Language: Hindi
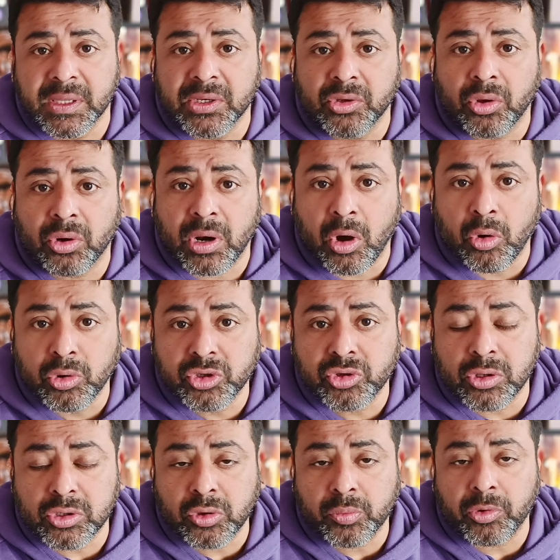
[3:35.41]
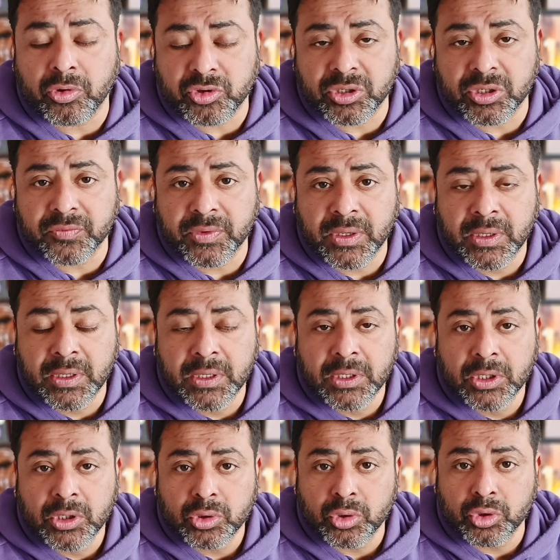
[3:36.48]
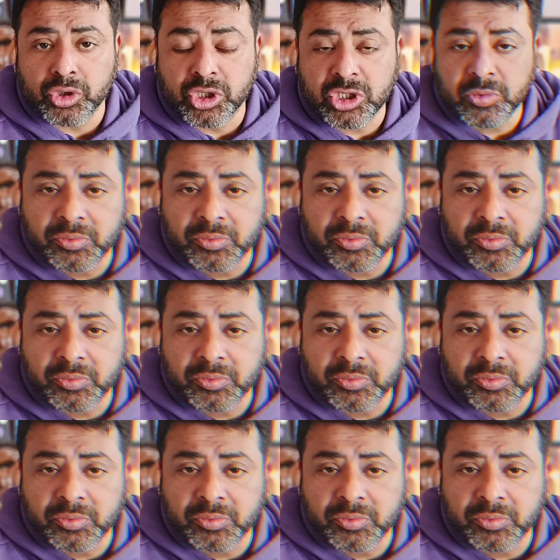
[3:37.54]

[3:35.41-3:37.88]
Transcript: then your rahu is also positive तो